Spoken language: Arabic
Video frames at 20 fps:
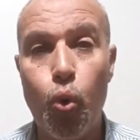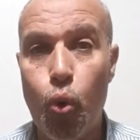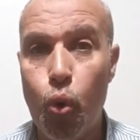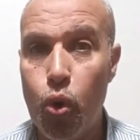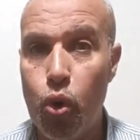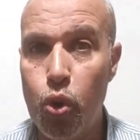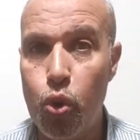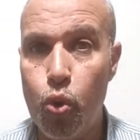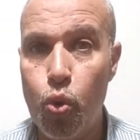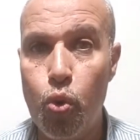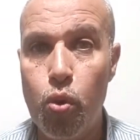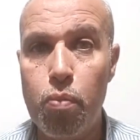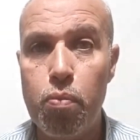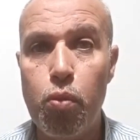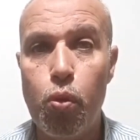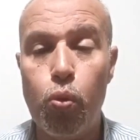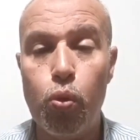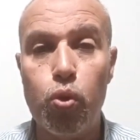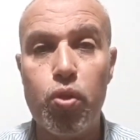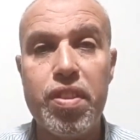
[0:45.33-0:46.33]
كل
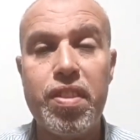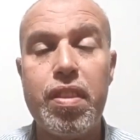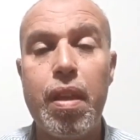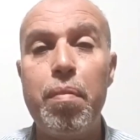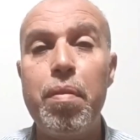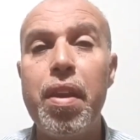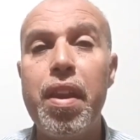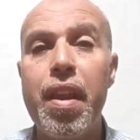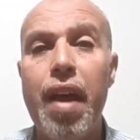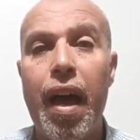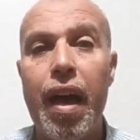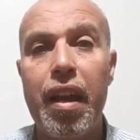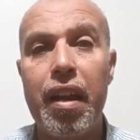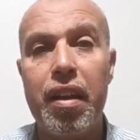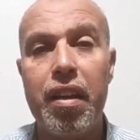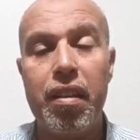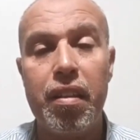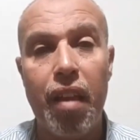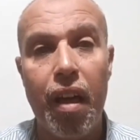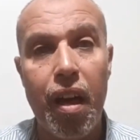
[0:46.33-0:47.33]
يوم وتستمر على
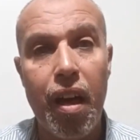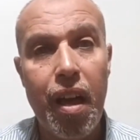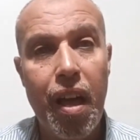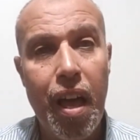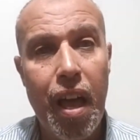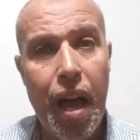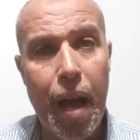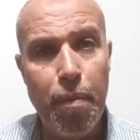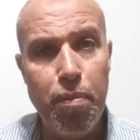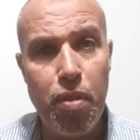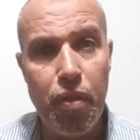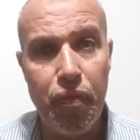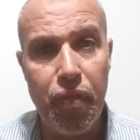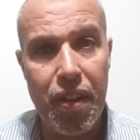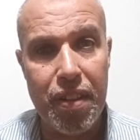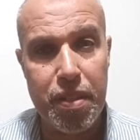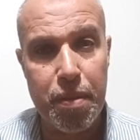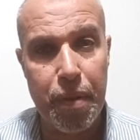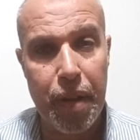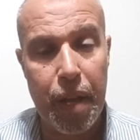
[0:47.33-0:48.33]
كده قبل
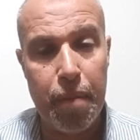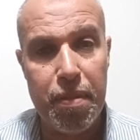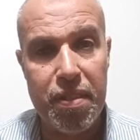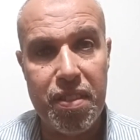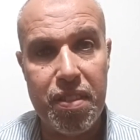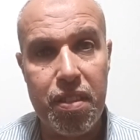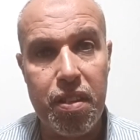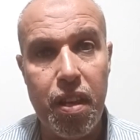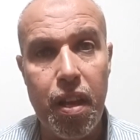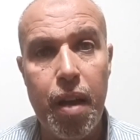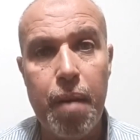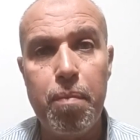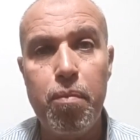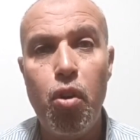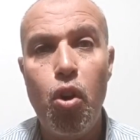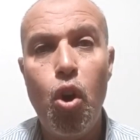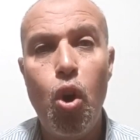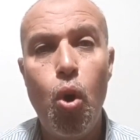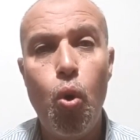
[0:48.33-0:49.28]
الفأس بخمس ايام